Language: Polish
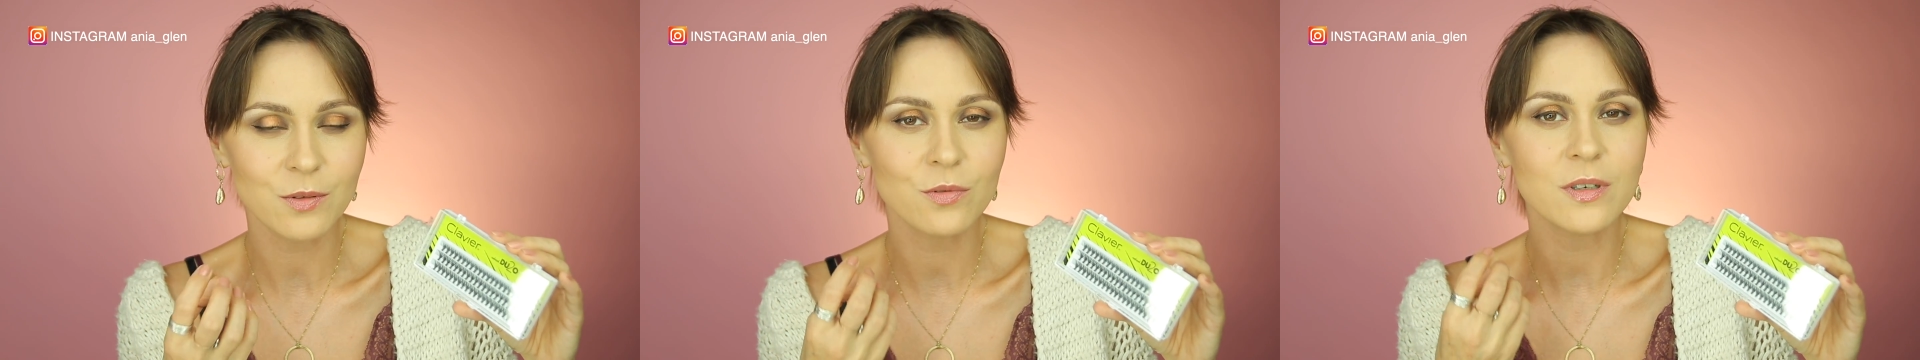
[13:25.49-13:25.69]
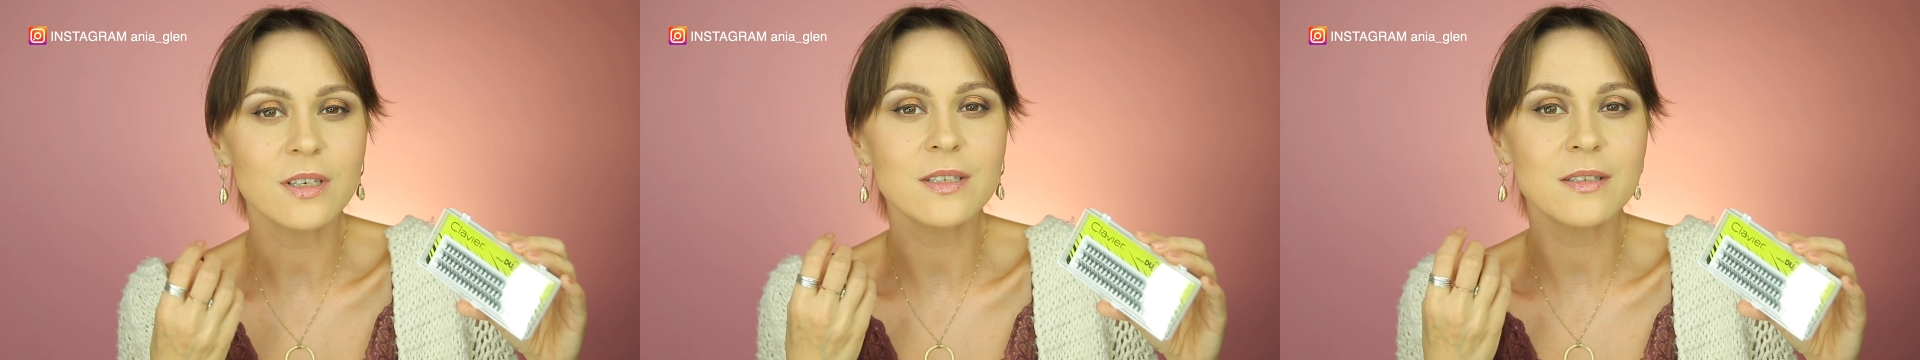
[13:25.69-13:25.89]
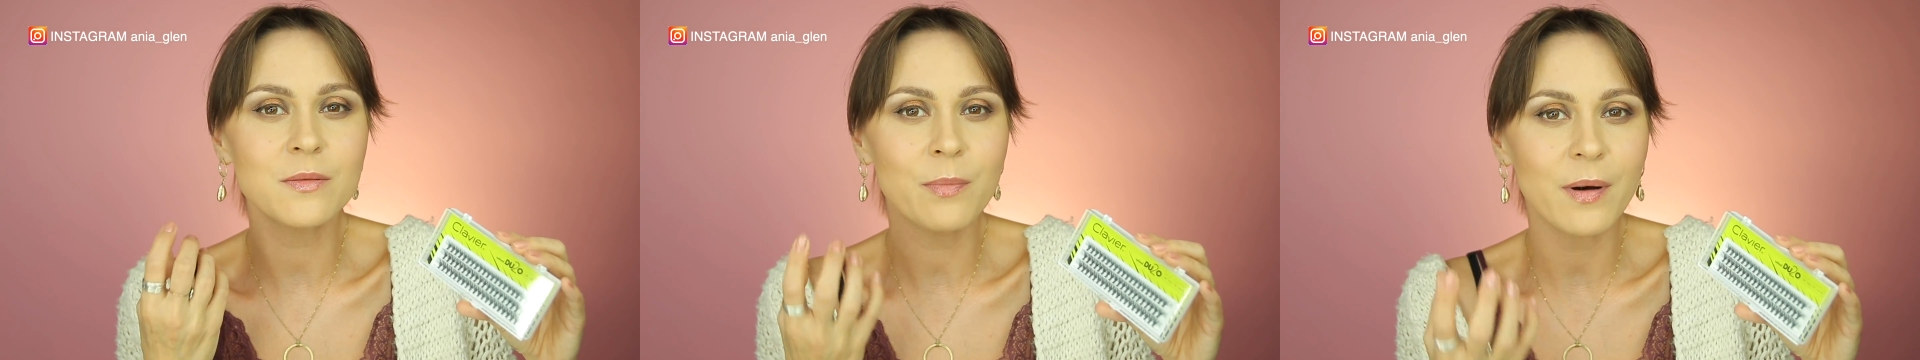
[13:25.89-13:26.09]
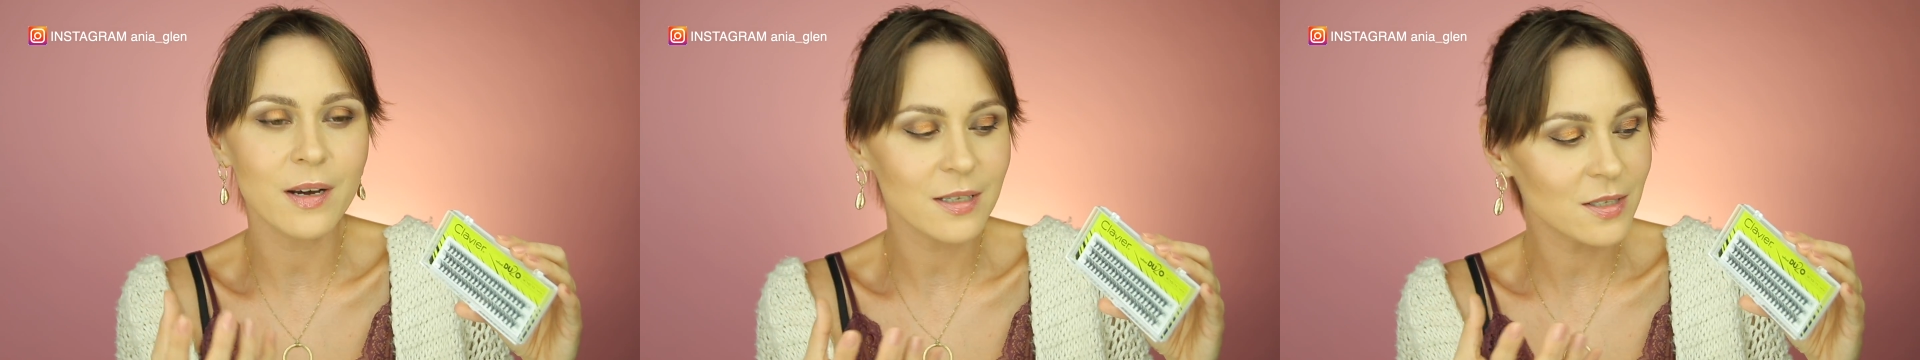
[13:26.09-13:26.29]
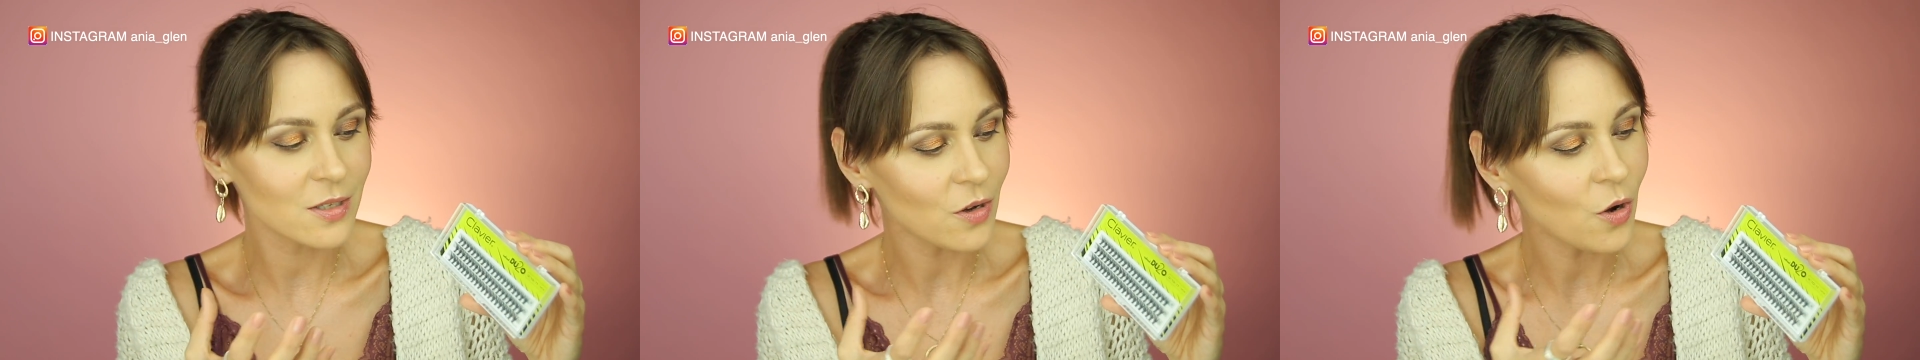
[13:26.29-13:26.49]
która jest
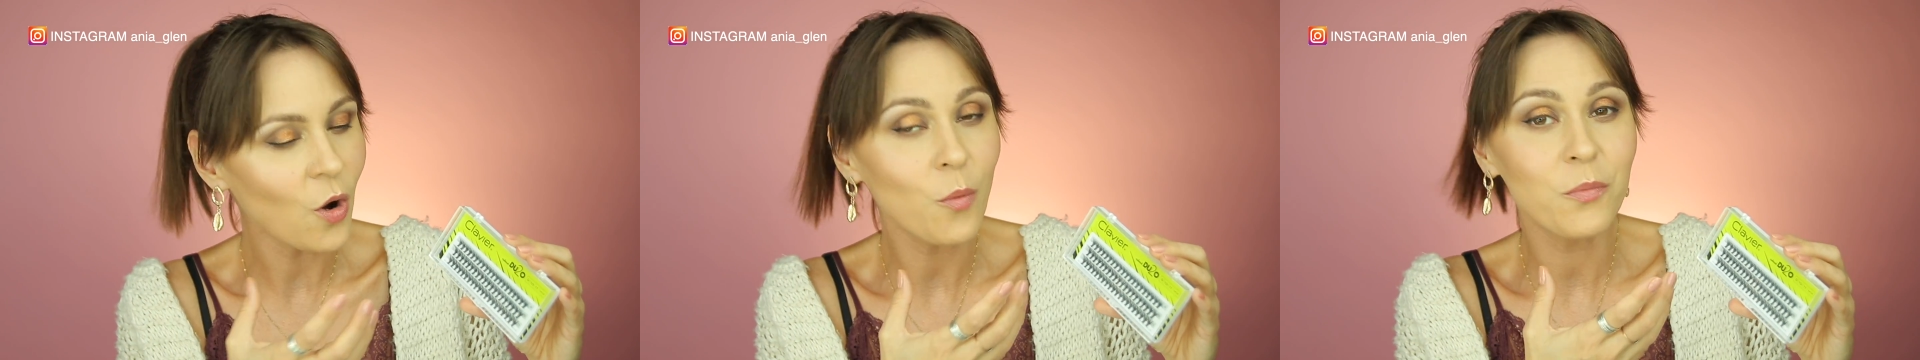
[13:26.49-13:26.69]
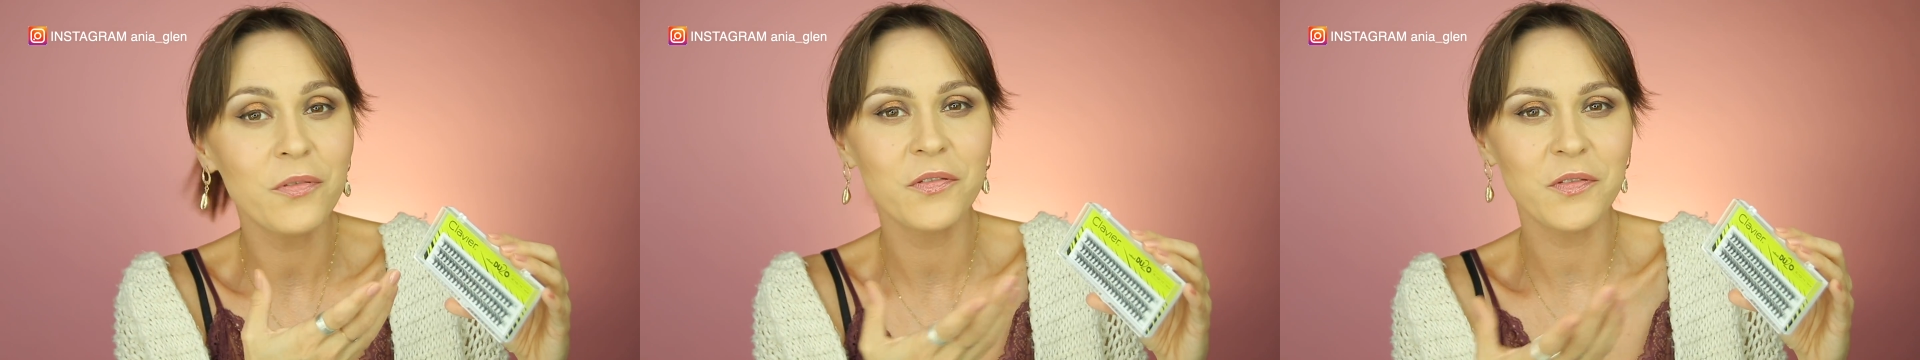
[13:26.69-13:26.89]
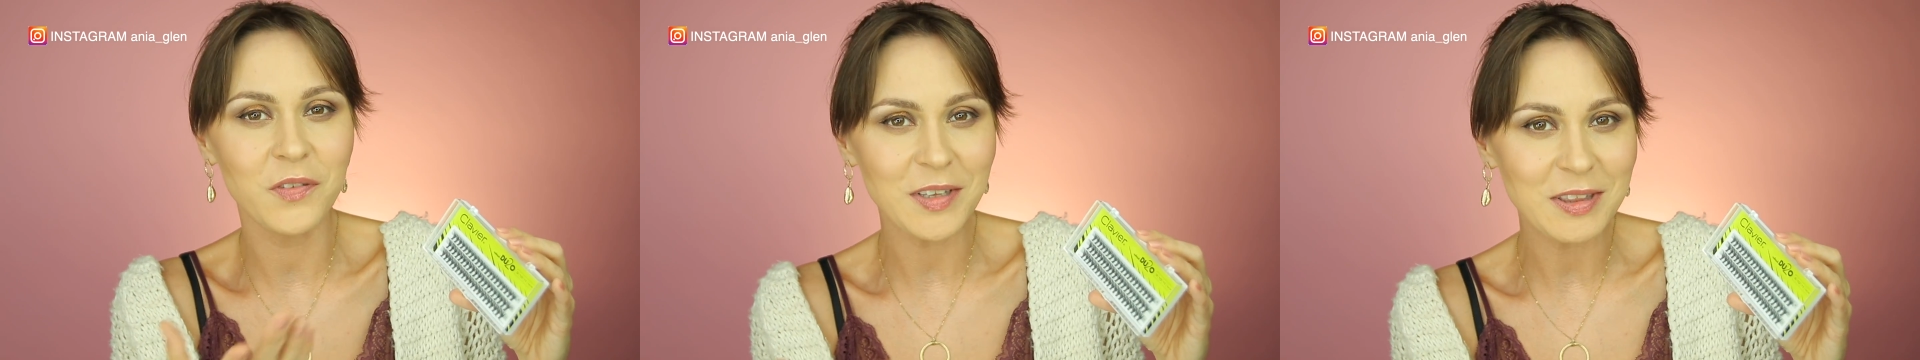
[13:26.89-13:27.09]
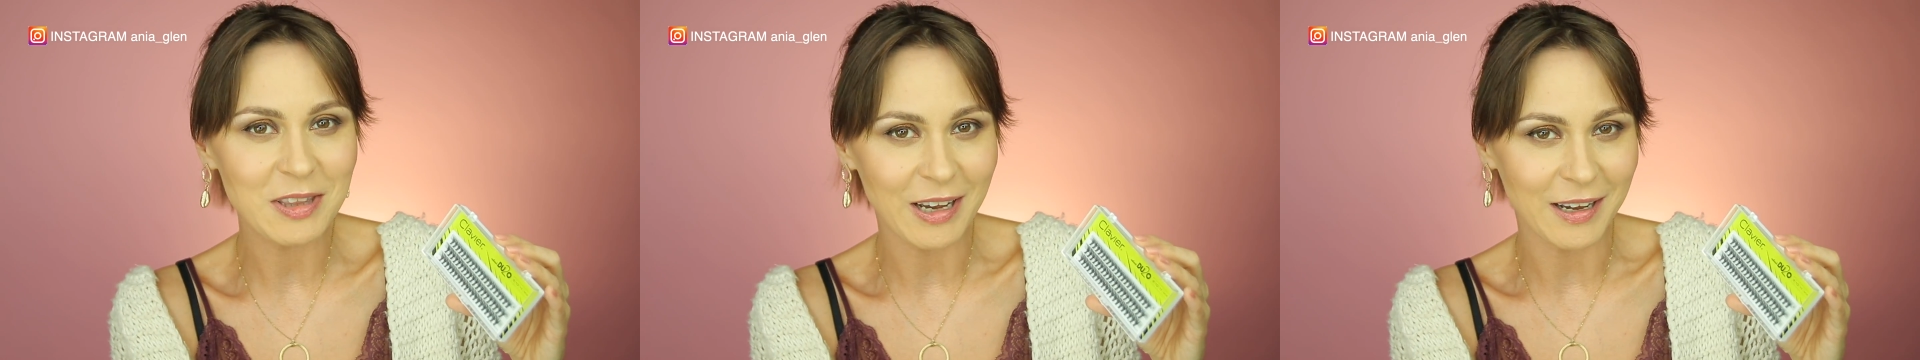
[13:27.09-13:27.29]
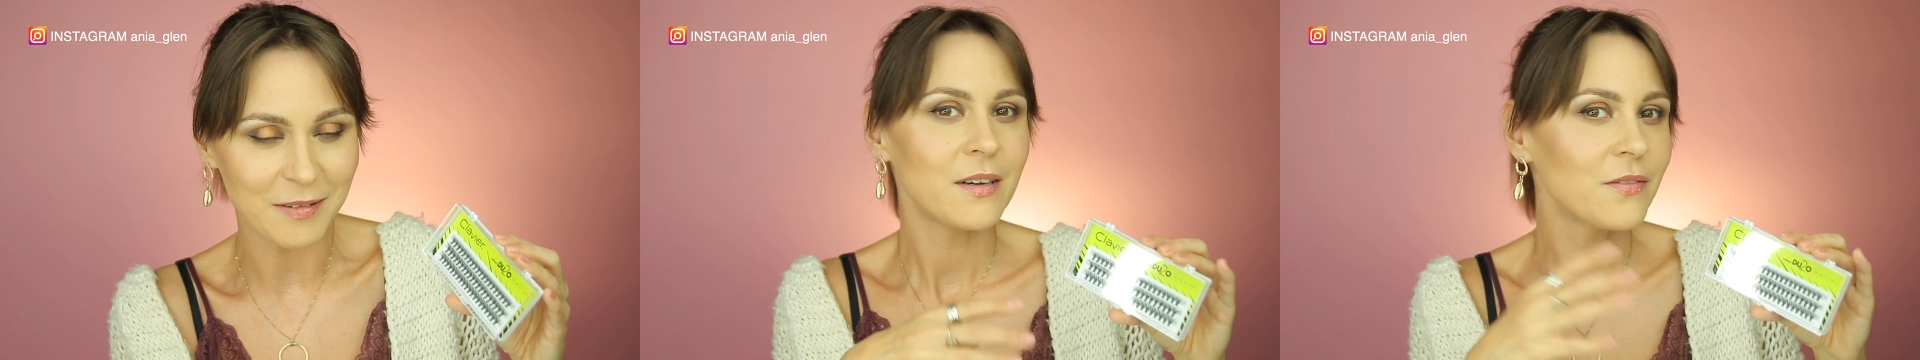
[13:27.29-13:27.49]
bardzo obfita,